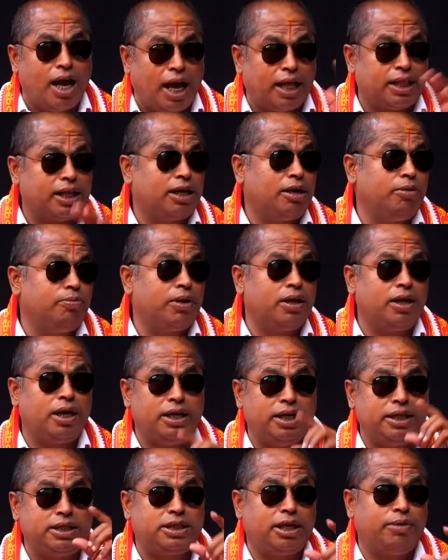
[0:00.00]
அதற்கு
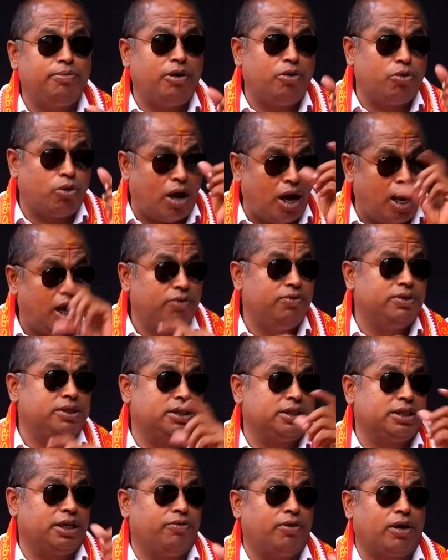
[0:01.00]
பதிலாக நிச்சயமாக ஒரு ஆள்
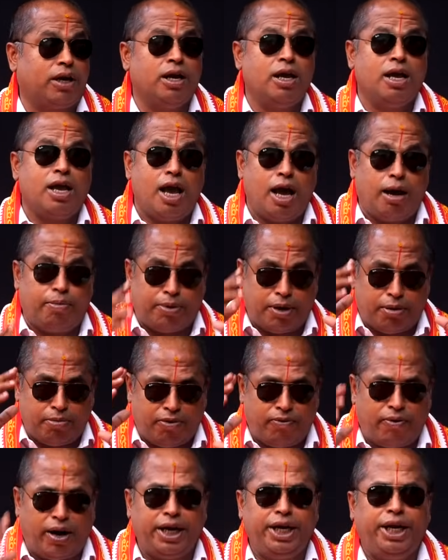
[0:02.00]
வச்சு செய்வார் அப்போ
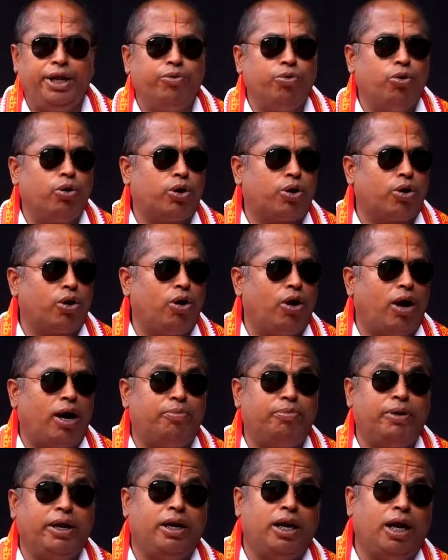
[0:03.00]
நம்ம வண்டி ஓட்டுறோம்
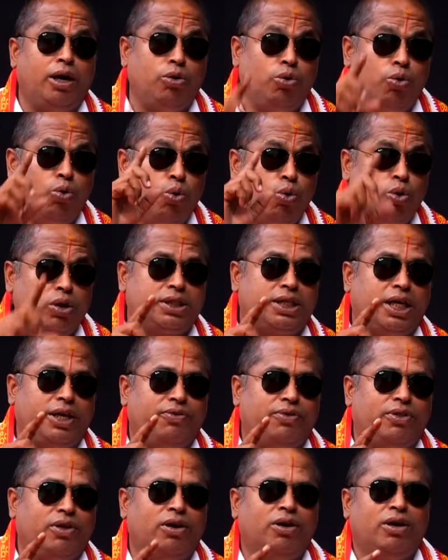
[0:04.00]
அப்படின்னா நூறு
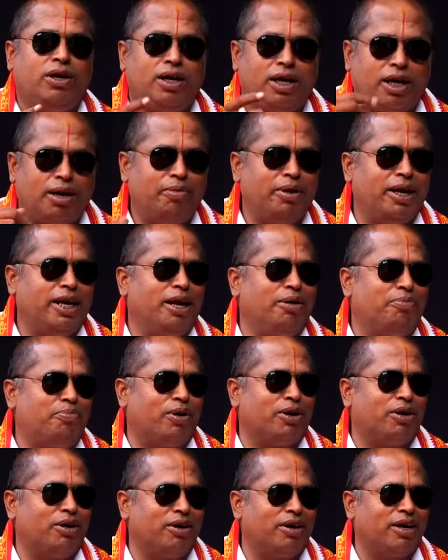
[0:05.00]
சதவீதம் நம்ம என்ன
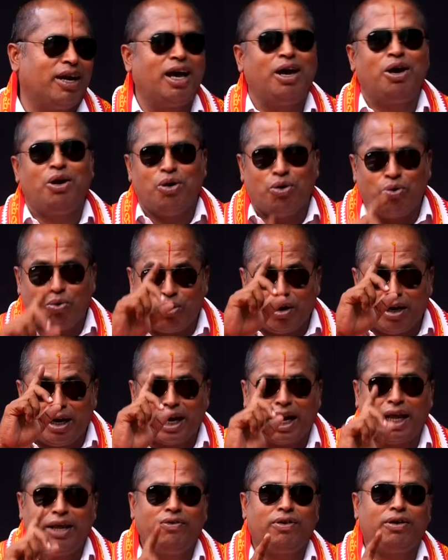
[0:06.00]
பண்ணணும்னா ஒரு
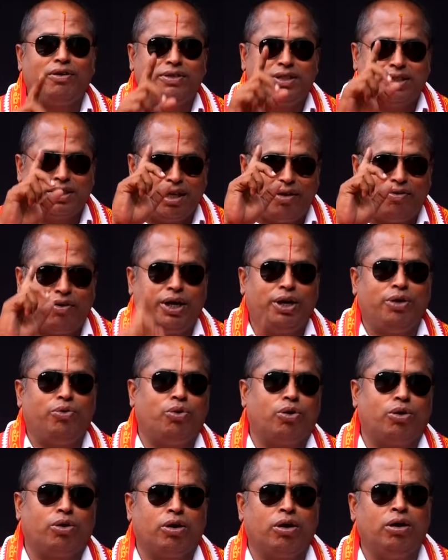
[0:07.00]
டிரைவரை வச்சு தான் வண்டி
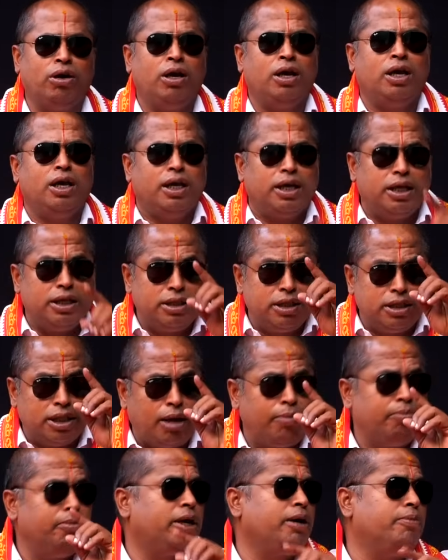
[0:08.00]
ஓட்டணும்
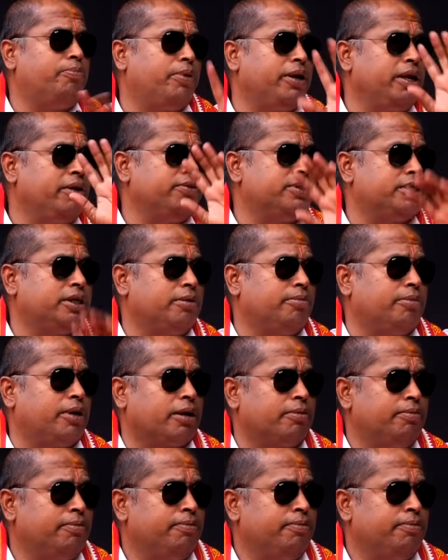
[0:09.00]
இதுதான் மிகப்பெரிய விஷயம் மேடம்